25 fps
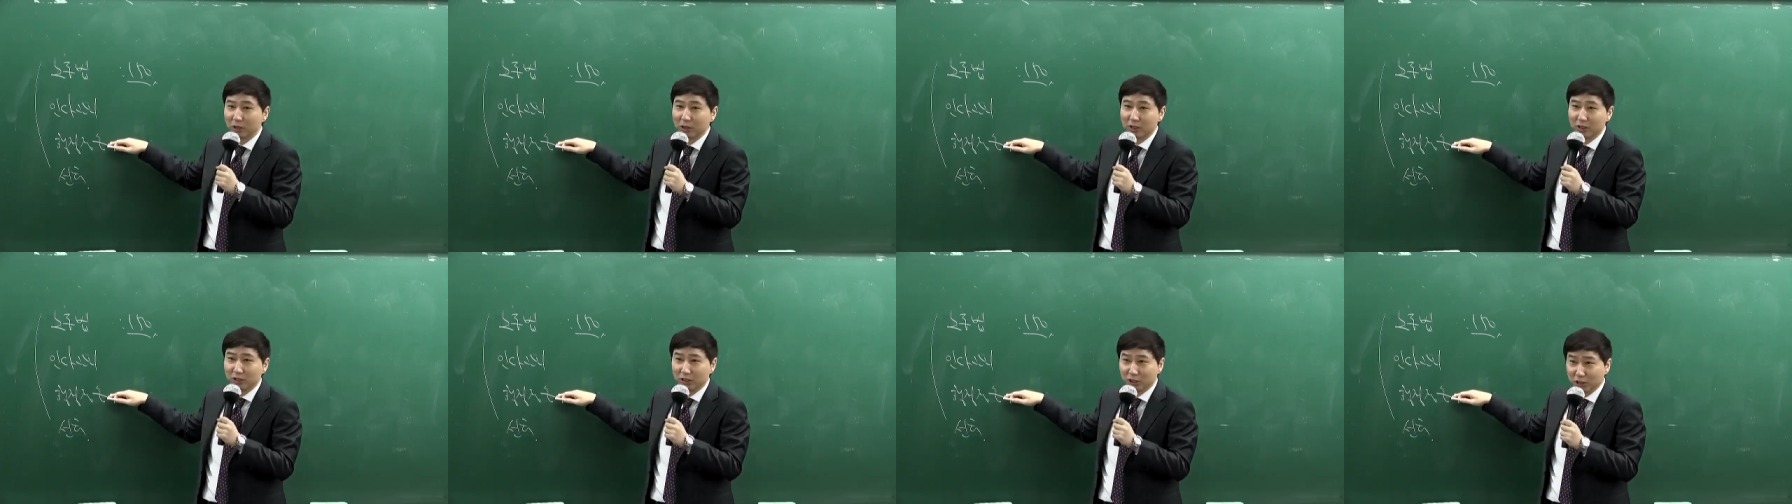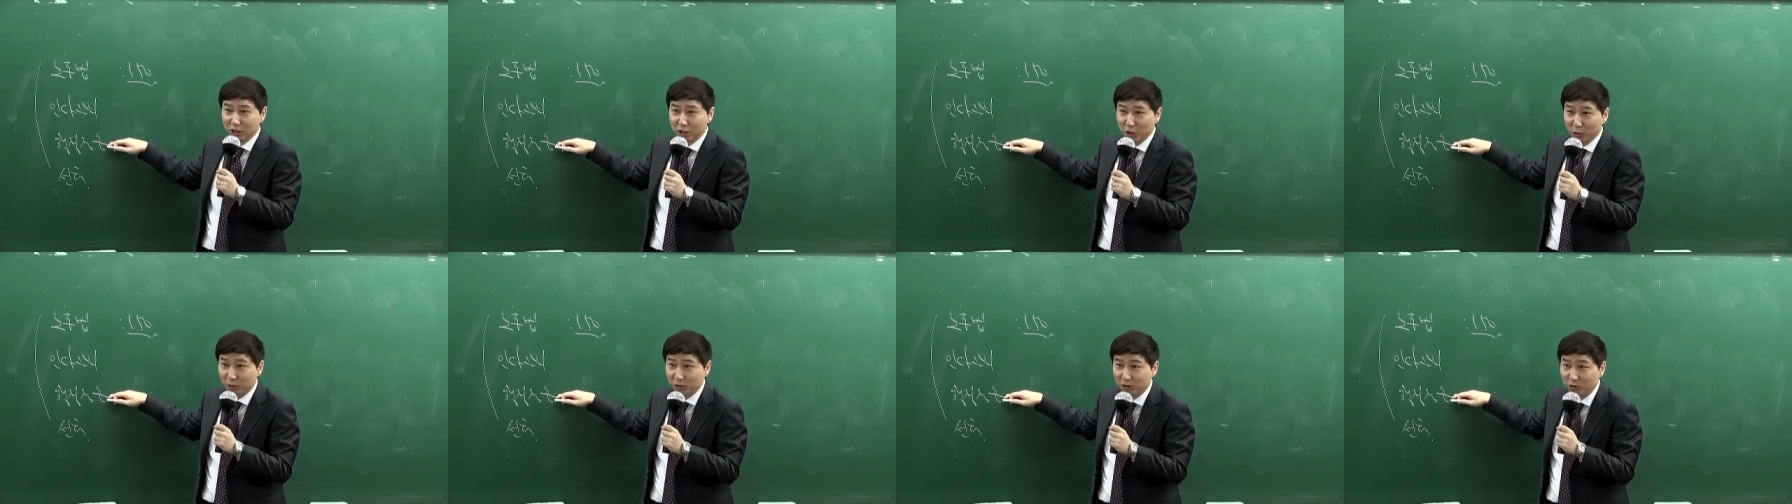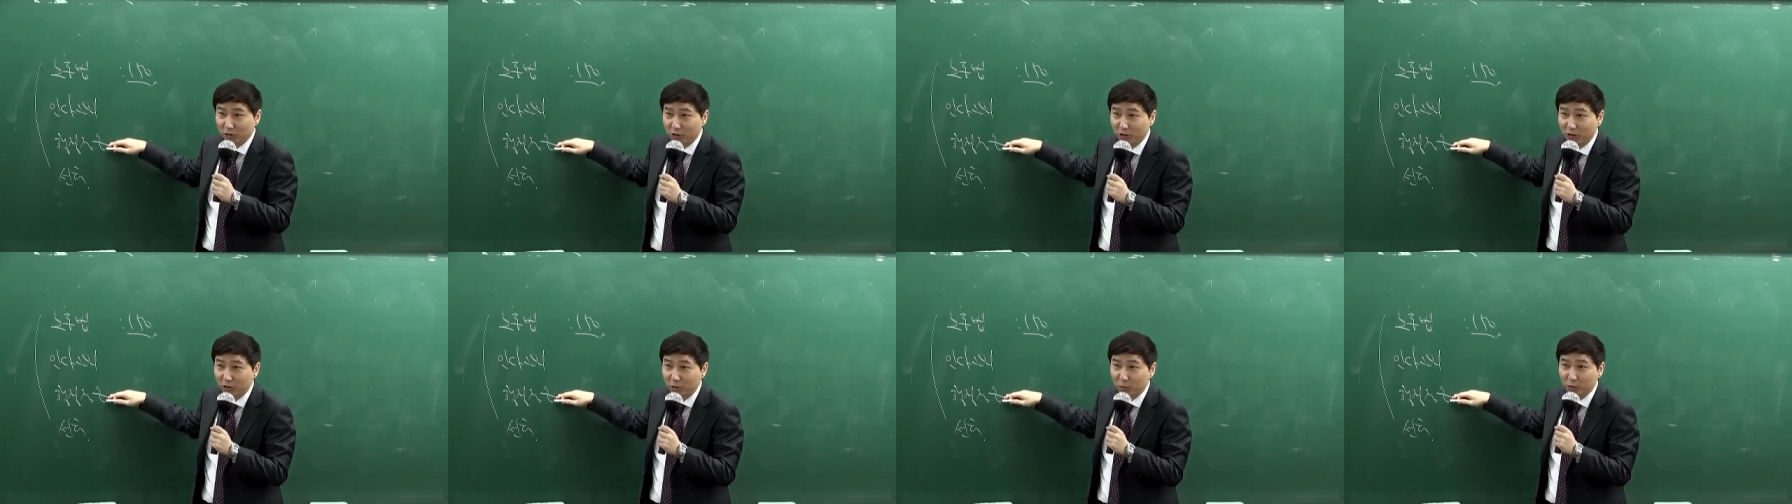쓸 일이
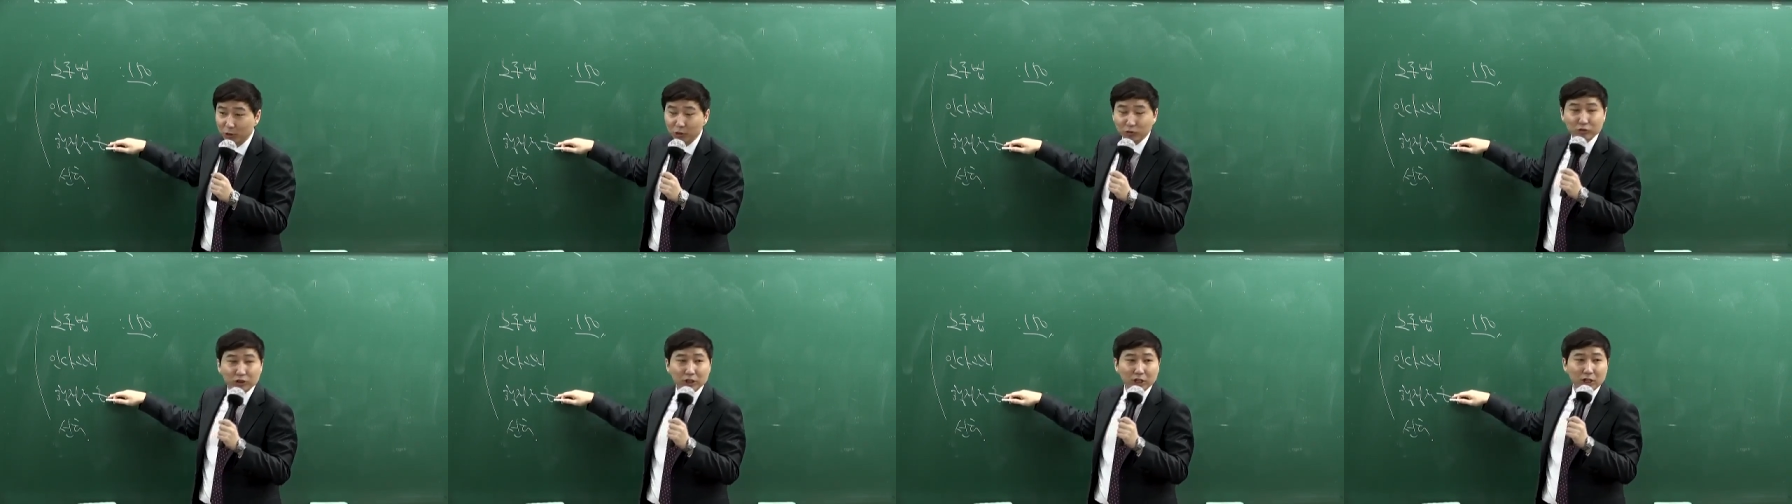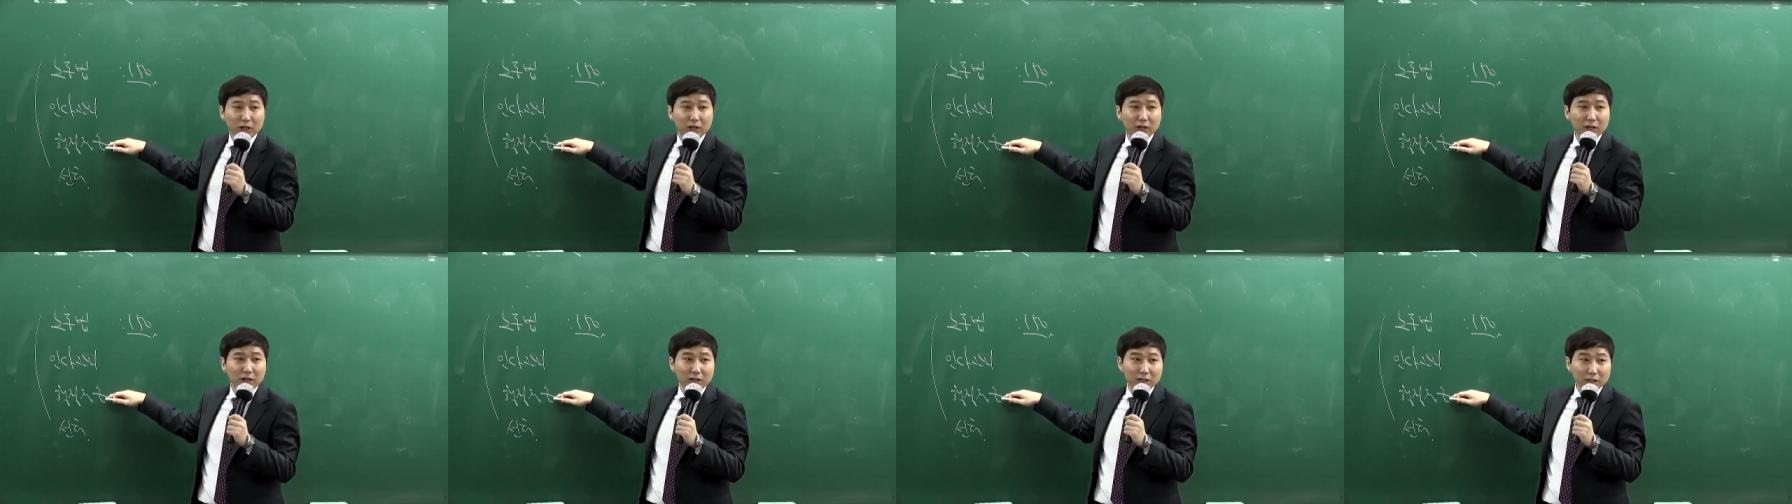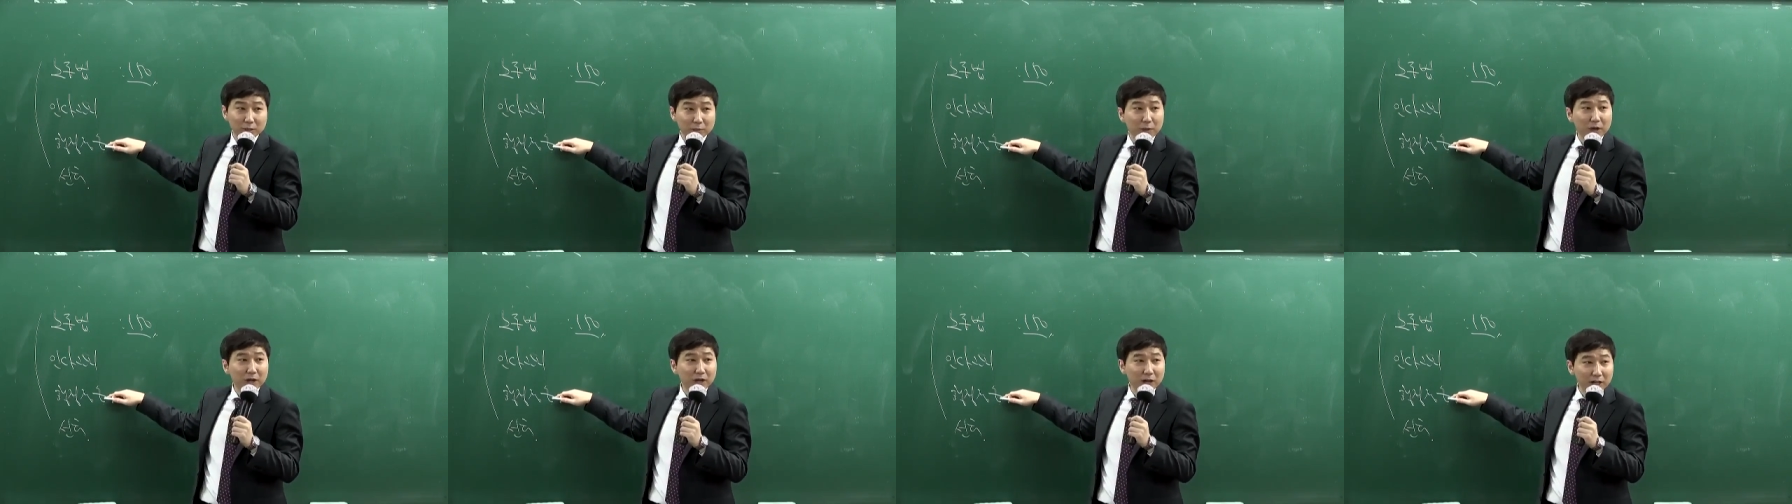없어. 물론 우리가
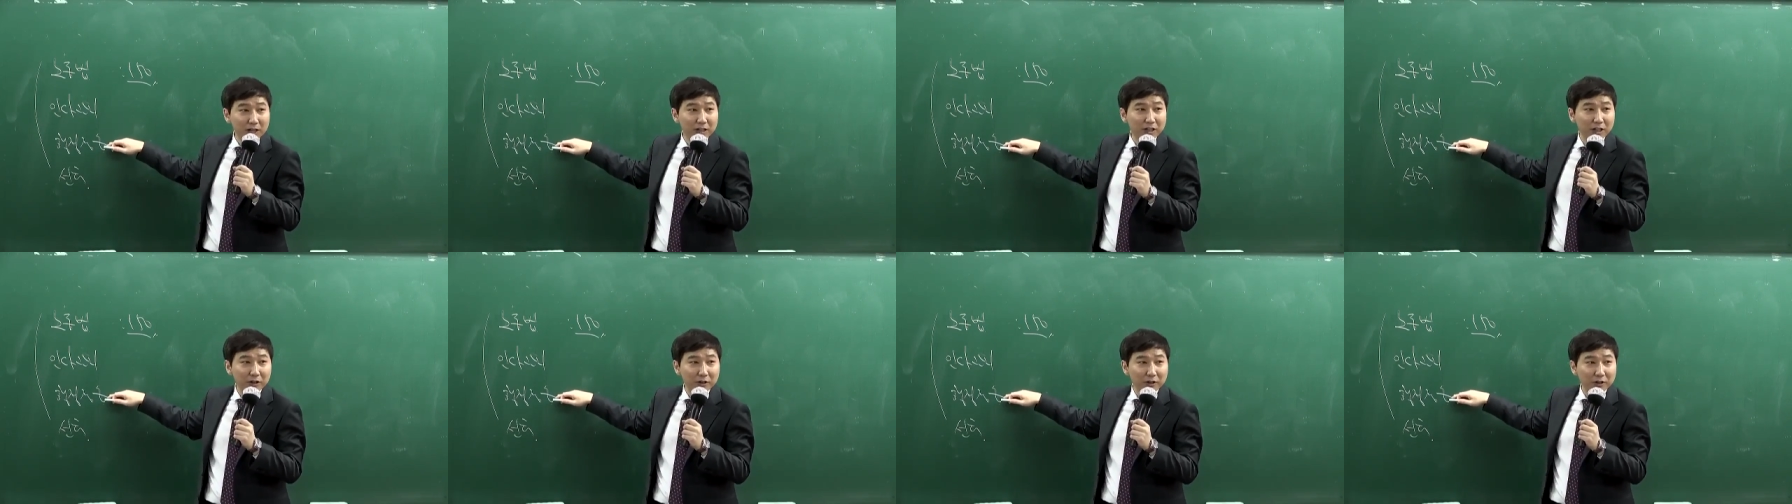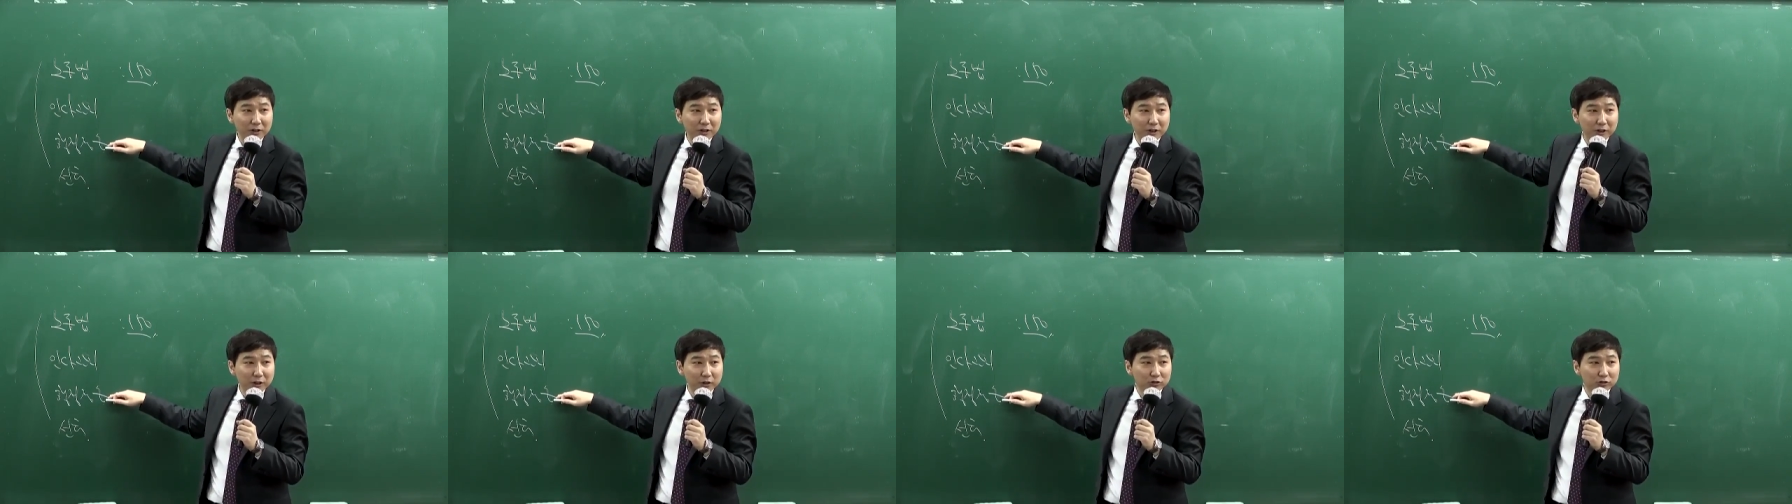심판을 하긴 해요.